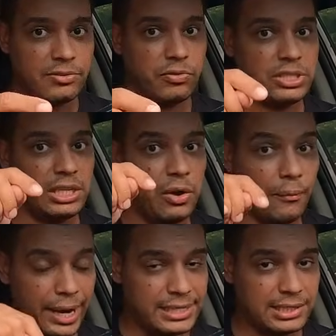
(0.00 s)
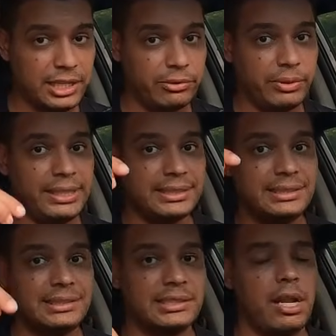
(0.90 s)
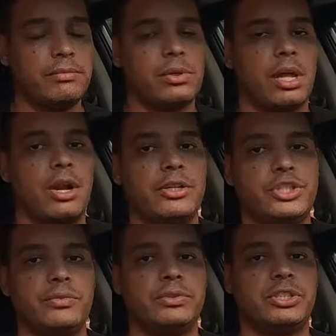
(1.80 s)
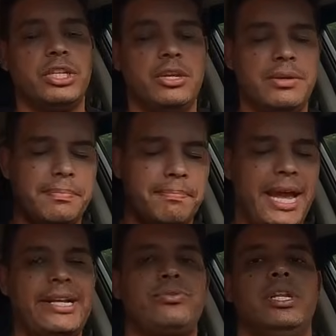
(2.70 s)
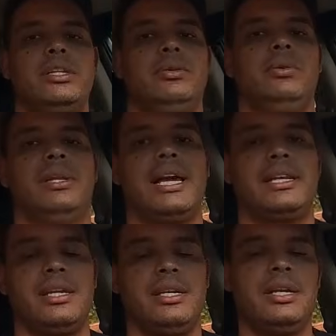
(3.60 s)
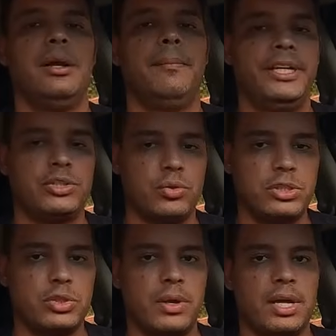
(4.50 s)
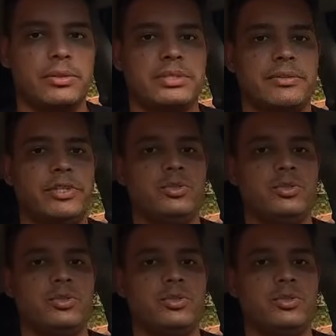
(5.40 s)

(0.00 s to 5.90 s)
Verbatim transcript: Se você não é inscrito ainda, se inscreva no canal, ativa o sininho e mete o dedão no like para a gente continuar a nossa